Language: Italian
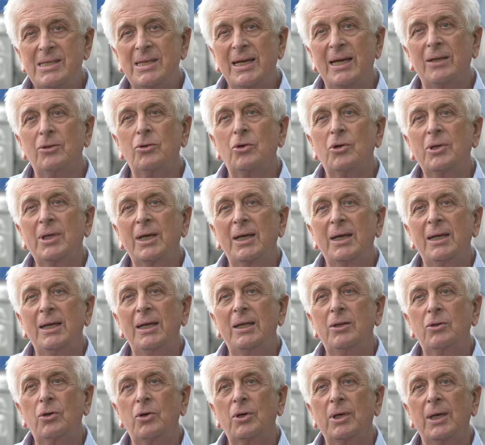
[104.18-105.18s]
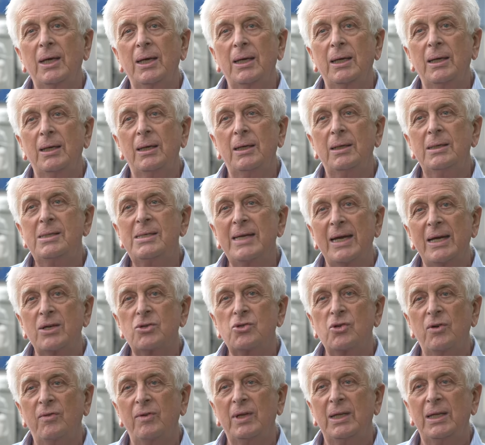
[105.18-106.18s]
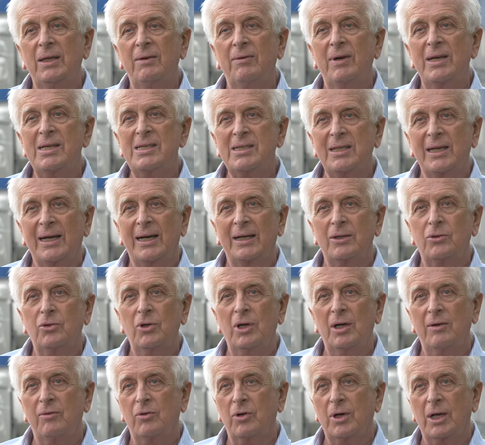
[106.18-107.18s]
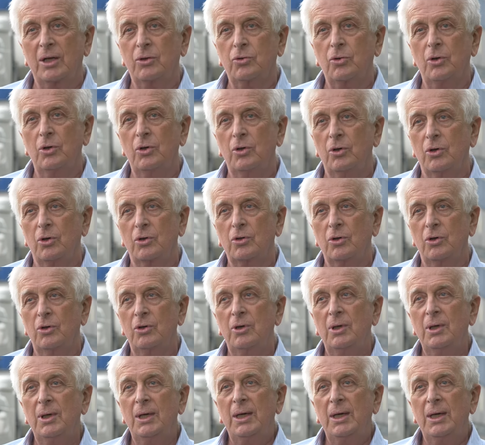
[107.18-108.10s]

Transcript: si hanno chiarito che il gesso veniva estratto e lavorato in loco